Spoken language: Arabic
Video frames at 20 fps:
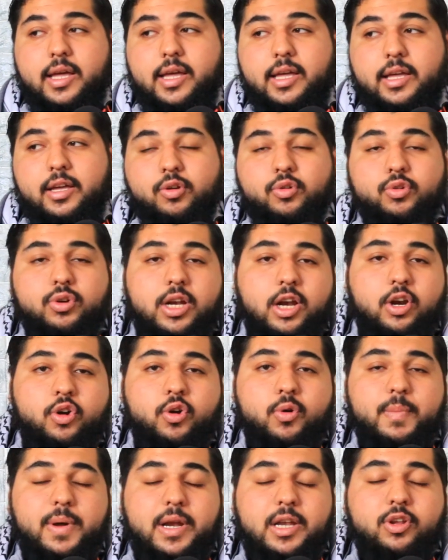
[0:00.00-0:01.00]
آه قلنا
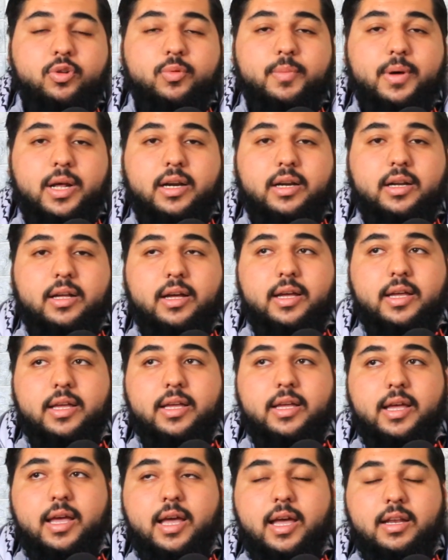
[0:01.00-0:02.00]
لكم مليون مرة
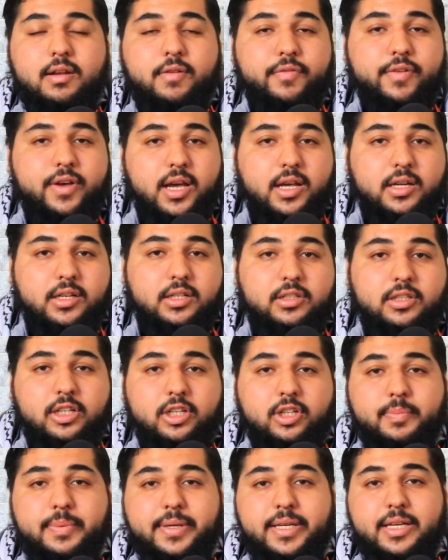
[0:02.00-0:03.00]
آه هدف هذا
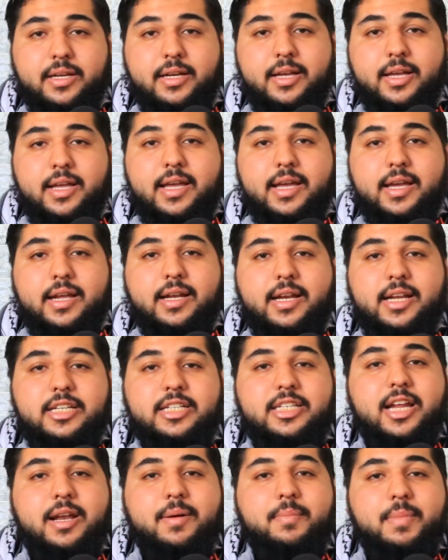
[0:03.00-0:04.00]
التطبيع
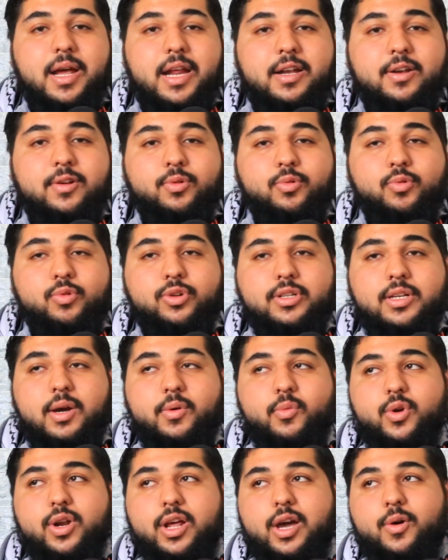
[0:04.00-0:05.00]
ليس المال لكل
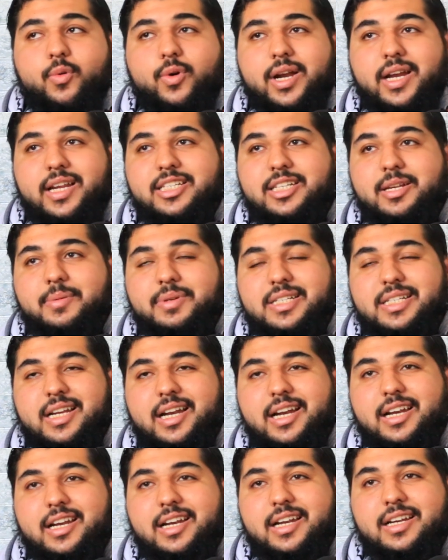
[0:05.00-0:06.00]
دولة وليس
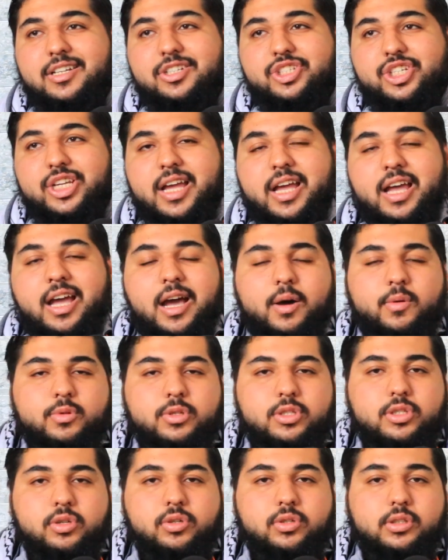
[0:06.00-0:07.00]
مثلا الجاه او
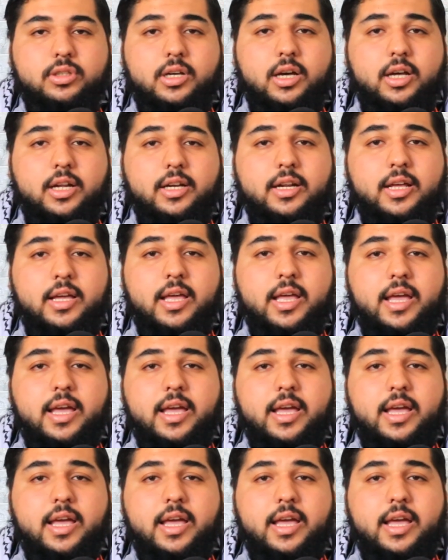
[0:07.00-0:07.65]
السلطان